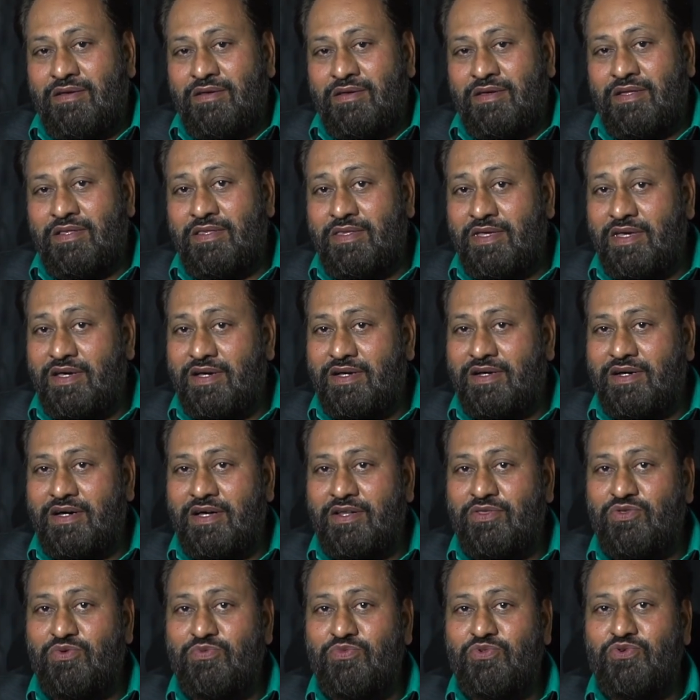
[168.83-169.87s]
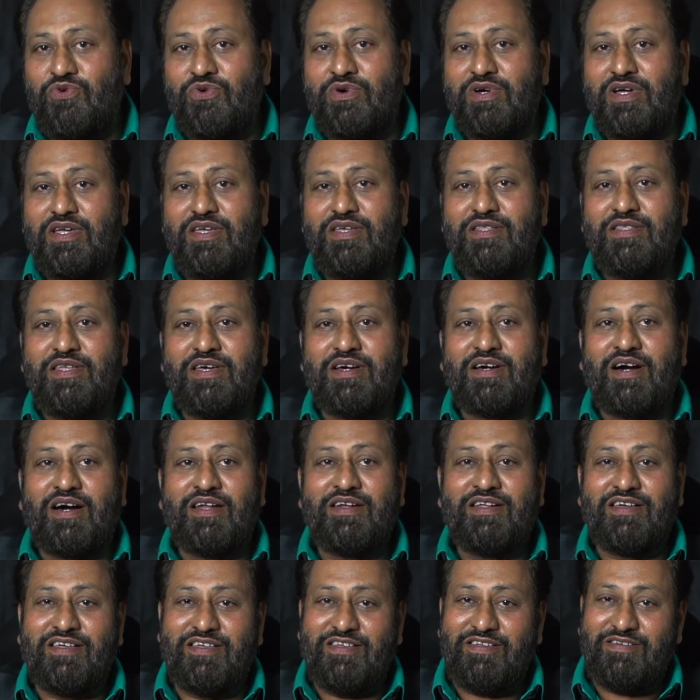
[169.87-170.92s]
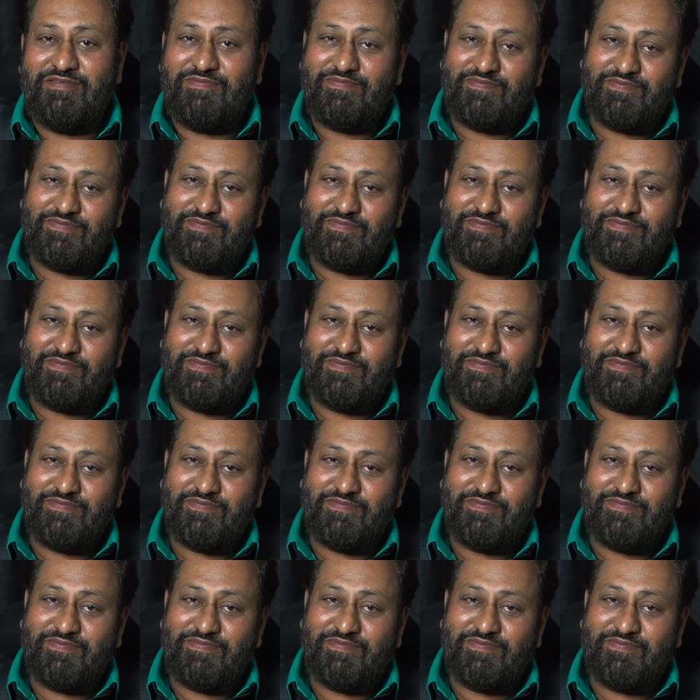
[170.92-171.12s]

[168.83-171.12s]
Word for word: कि देख कर तुमको कहीं देखा नहीं